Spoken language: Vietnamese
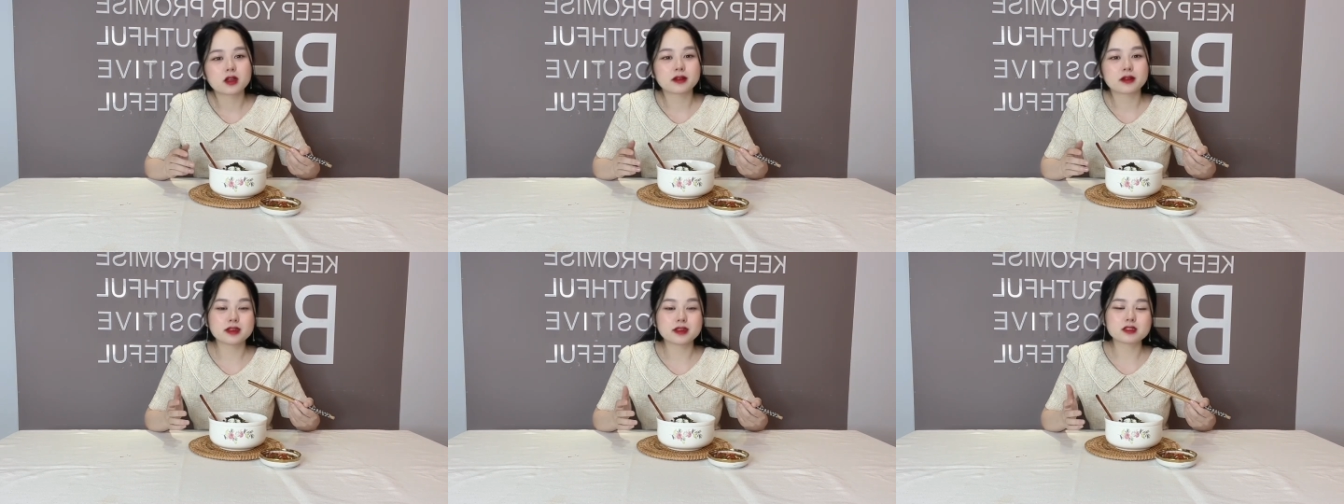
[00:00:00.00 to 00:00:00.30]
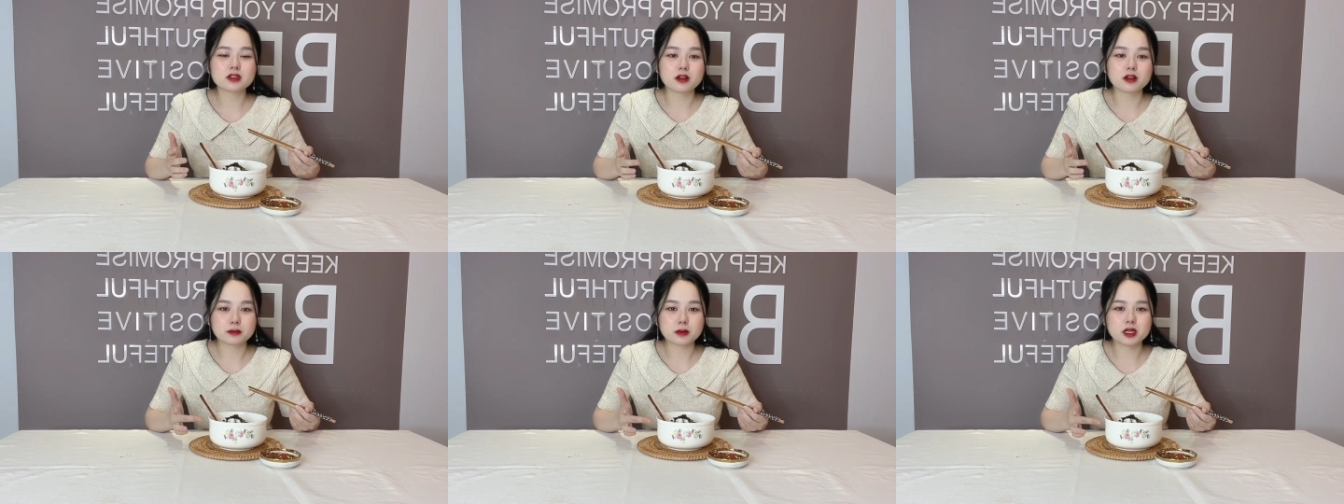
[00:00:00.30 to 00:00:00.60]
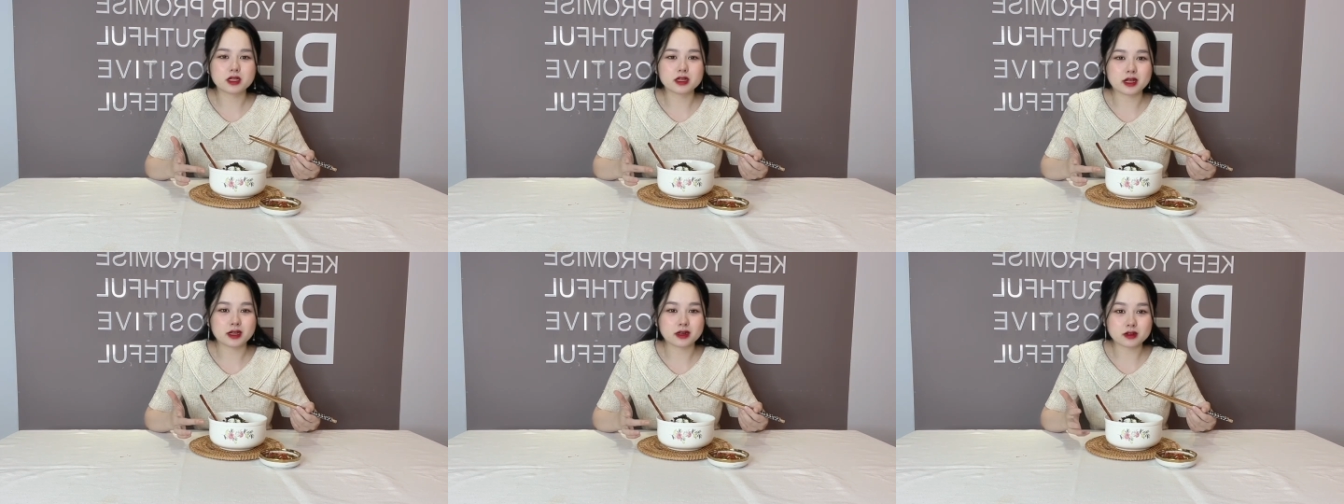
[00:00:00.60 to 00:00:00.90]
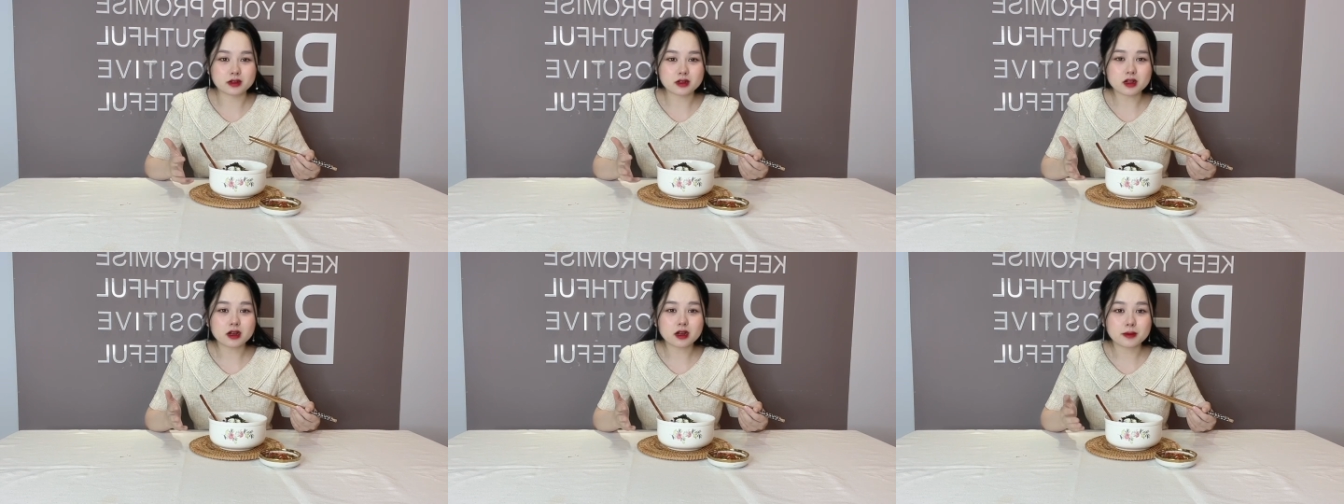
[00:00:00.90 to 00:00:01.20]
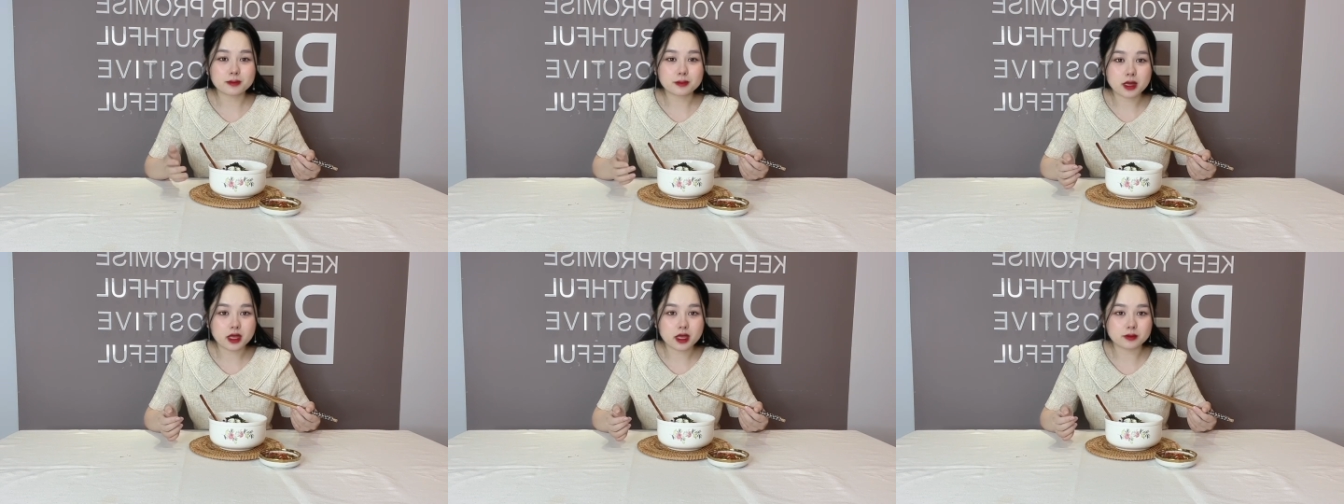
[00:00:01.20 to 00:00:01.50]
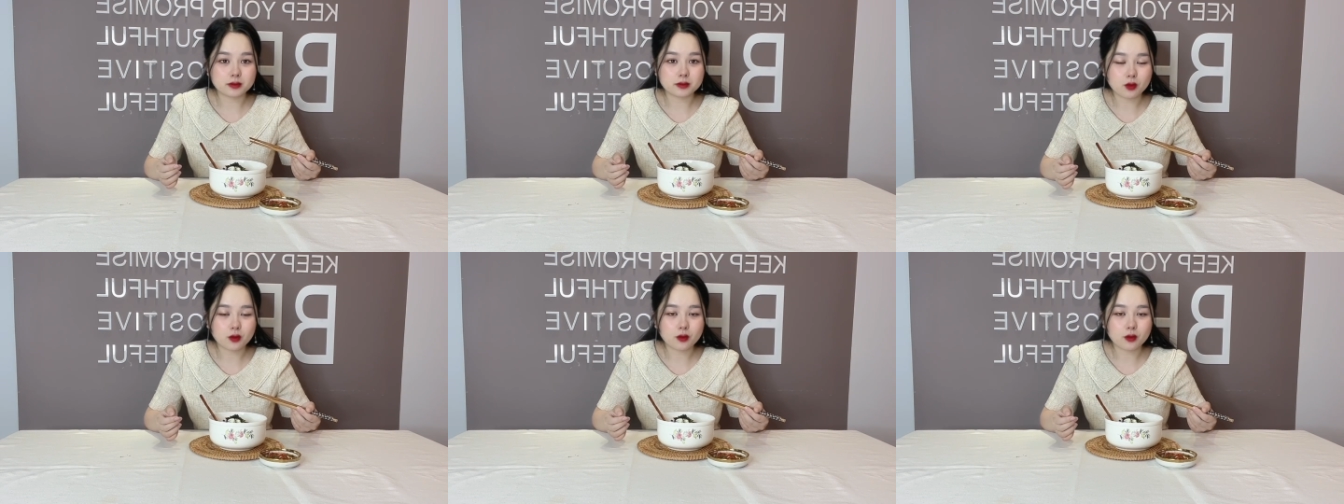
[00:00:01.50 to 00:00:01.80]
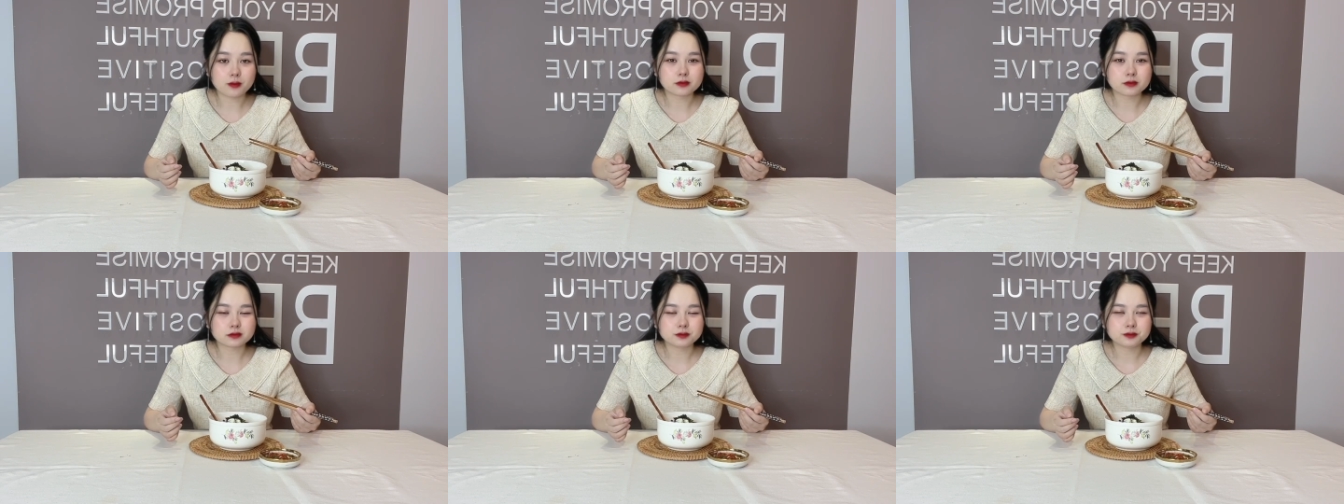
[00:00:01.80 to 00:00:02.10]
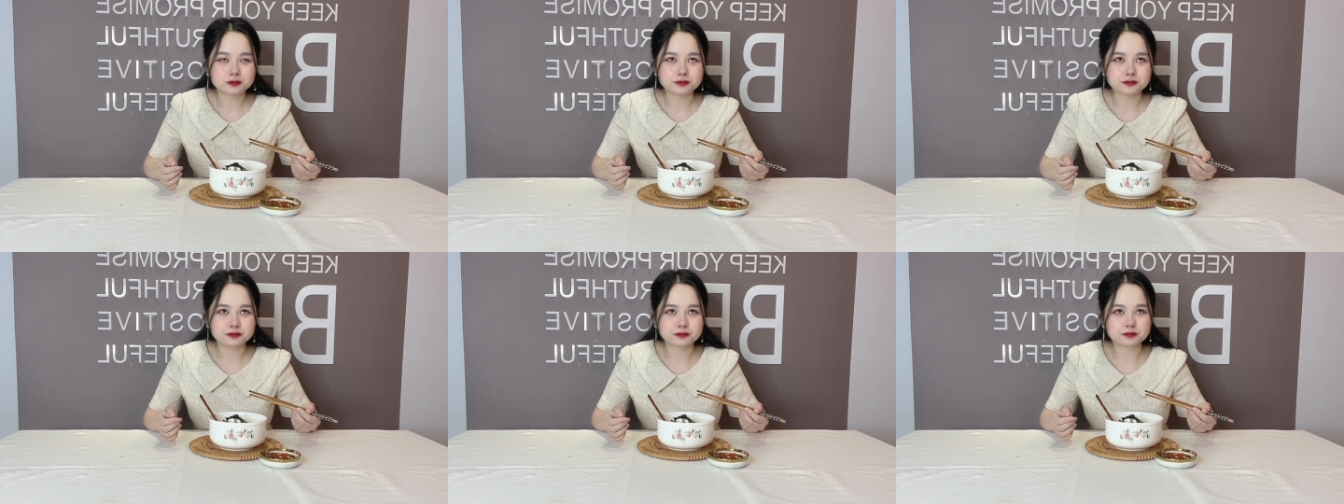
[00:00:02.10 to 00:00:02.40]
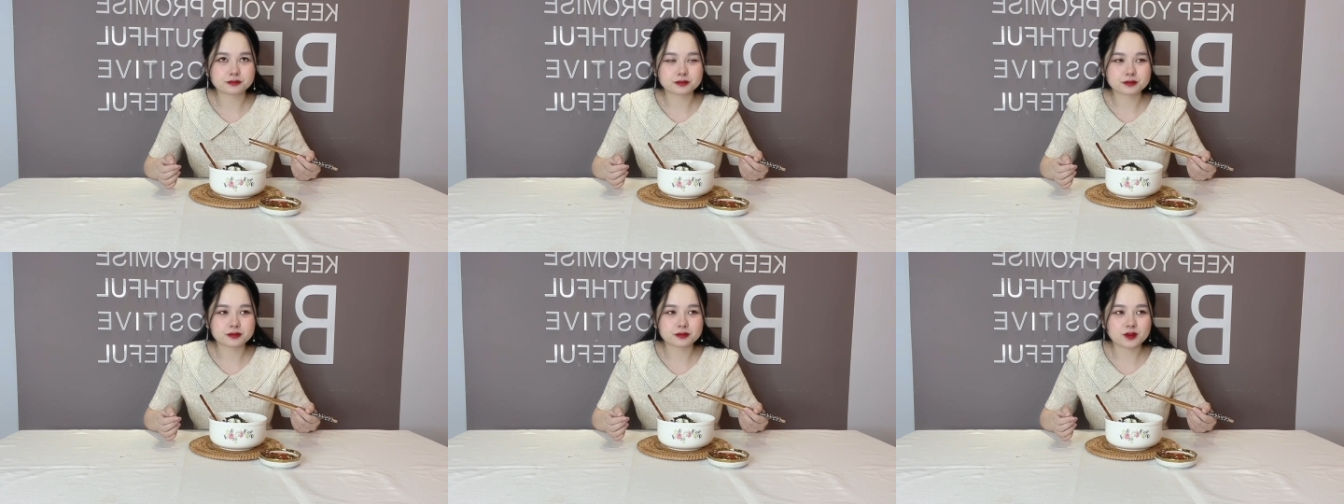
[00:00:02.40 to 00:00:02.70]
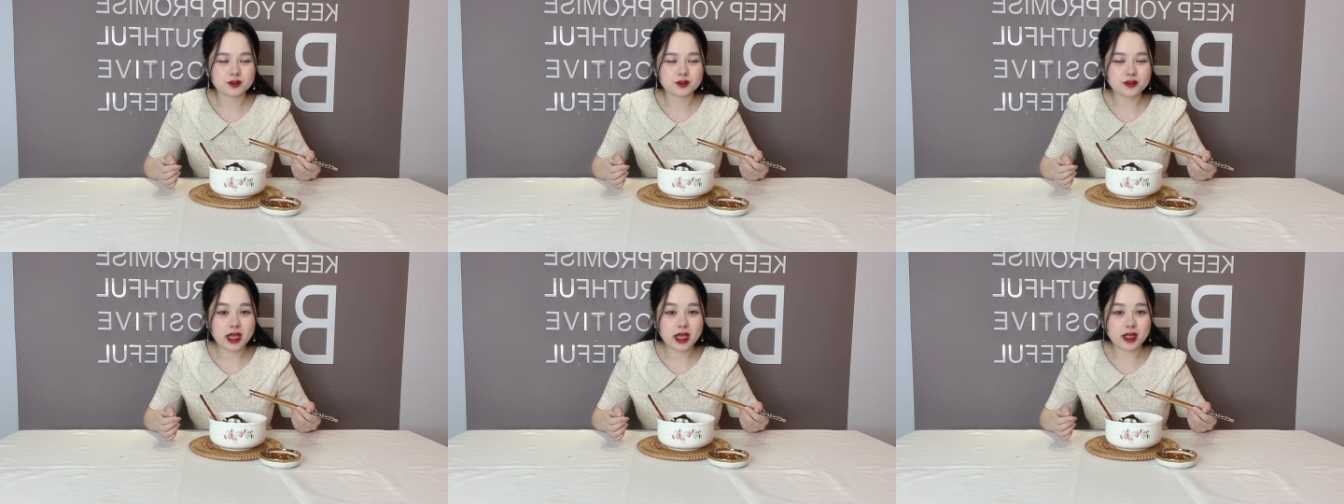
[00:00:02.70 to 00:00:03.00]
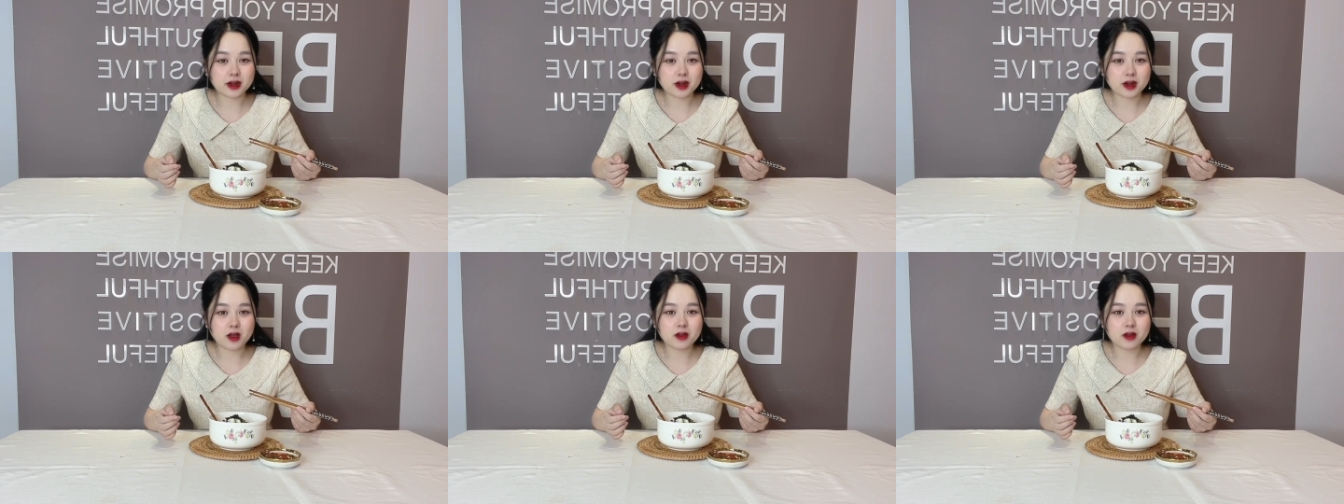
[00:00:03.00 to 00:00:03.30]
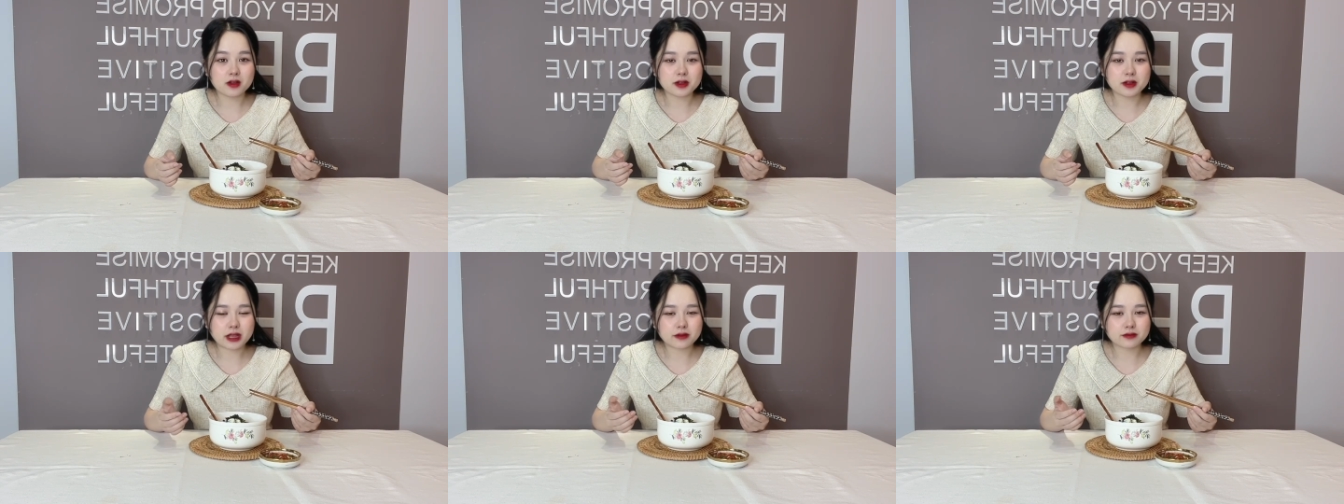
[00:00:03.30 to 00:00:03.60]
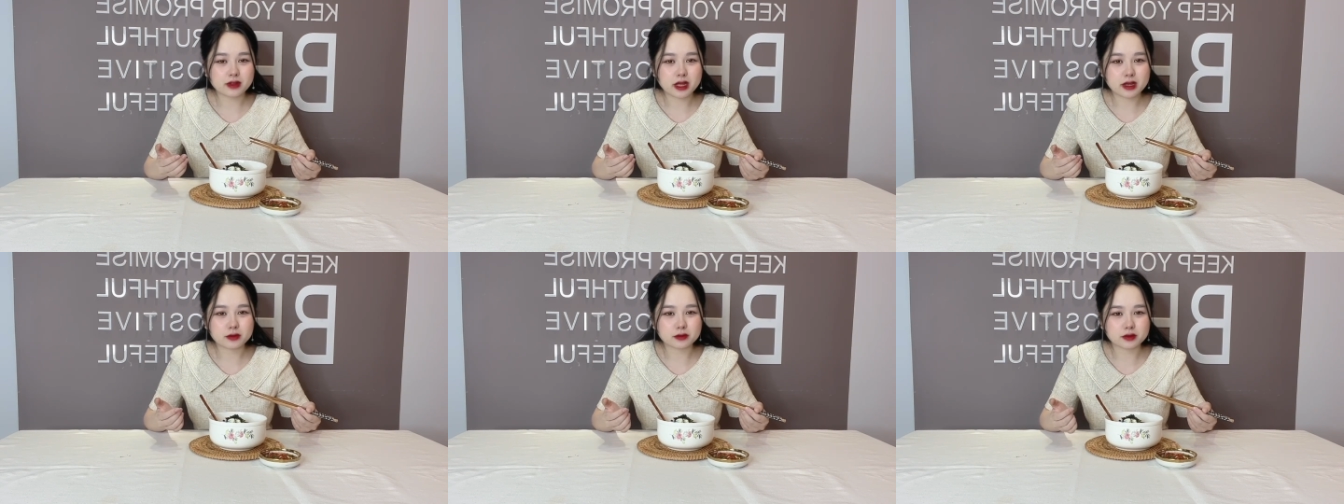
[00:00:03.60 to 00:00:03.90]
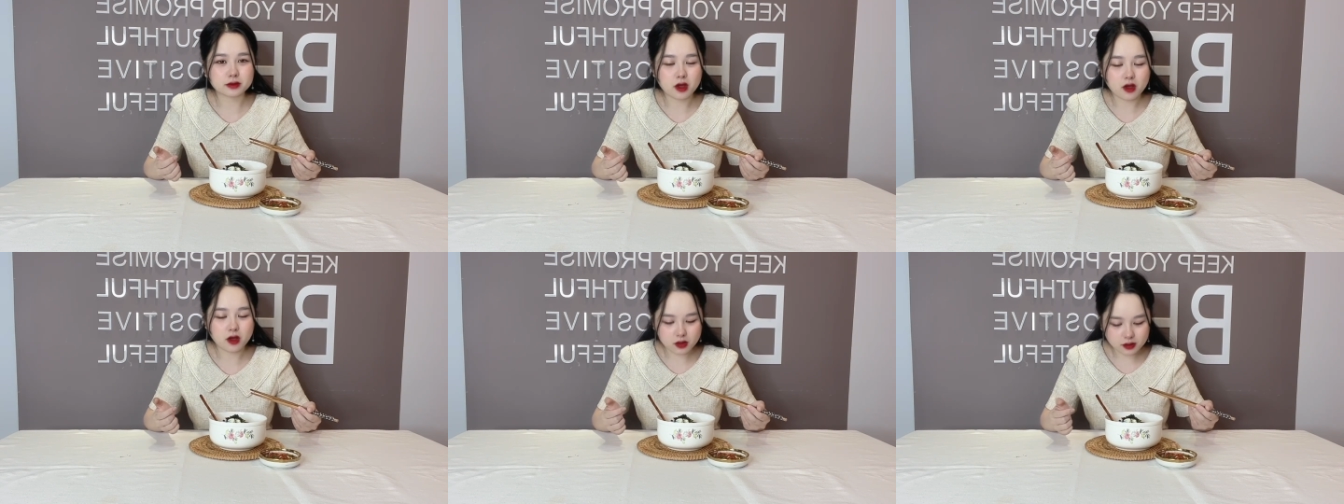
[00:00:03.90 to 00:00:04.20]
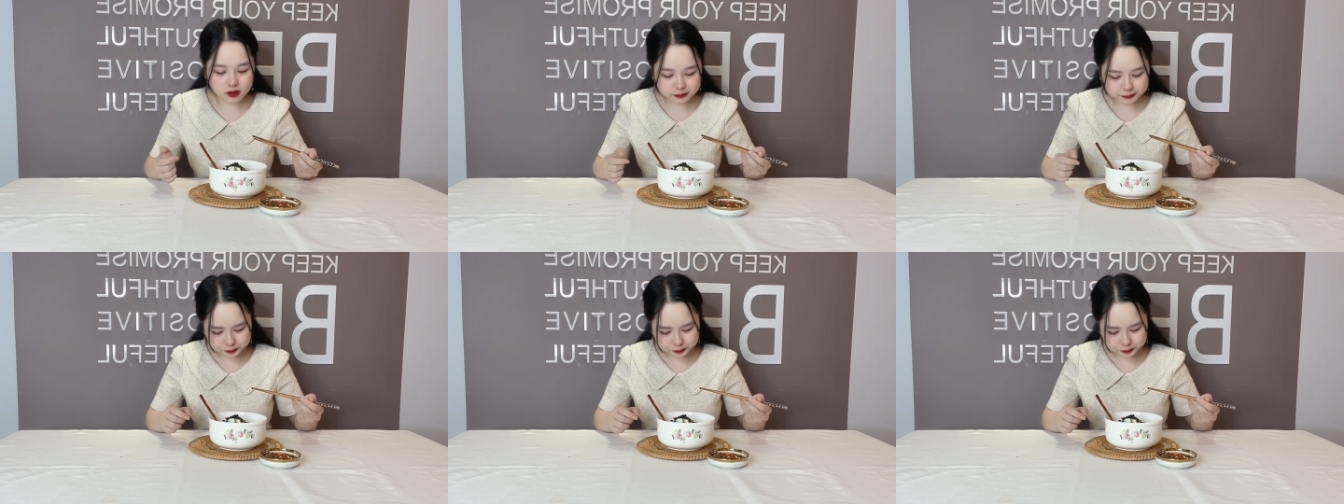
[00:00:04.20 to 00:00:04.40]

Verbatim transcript: cái sợi mì này nó rất là mềm luôn và nó ăn vào nó